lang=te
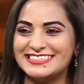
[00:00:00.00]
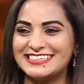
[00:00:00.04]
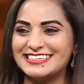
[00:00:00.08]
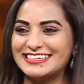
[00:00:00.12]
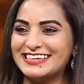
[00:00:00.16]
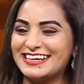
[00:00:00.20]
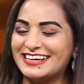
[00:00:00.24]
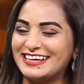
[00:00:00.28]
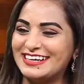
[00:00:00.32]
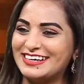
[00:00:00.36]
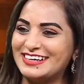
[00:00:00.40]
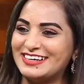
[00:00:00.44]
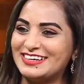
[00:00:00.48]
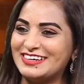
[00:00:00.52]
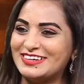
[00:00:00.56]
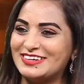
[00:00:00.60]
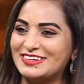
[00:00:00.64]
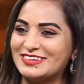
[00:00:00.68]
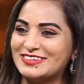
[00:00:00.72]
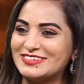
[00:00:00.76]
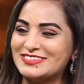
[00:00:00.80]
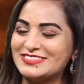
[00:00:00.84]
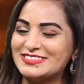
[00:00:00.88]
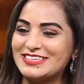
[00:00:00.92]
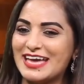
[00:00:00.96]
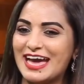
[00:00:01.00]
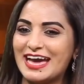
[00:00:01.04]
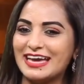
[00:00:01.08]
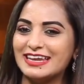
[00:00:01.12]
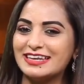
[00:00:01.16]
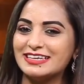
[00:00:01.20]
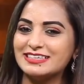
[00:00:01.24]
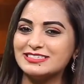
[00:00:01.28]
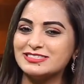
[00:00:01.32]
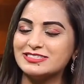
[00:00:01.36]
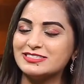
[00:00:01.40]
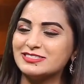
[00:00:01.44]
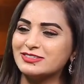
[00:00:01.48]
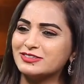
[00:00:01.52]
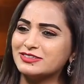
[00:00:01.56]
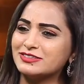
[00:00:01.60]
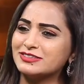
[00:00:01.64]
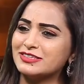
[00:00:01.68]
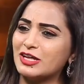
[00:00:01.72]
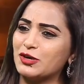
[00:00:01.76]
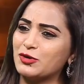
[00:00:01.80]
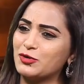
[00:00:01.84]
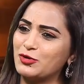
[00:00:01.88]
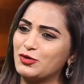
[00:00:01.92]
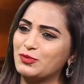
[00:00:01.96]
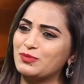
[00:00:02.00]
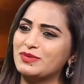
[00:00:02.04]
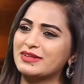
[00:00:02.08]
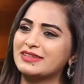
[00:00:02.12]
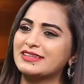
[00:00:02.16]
నిజంగా శారీస్ తక్కువ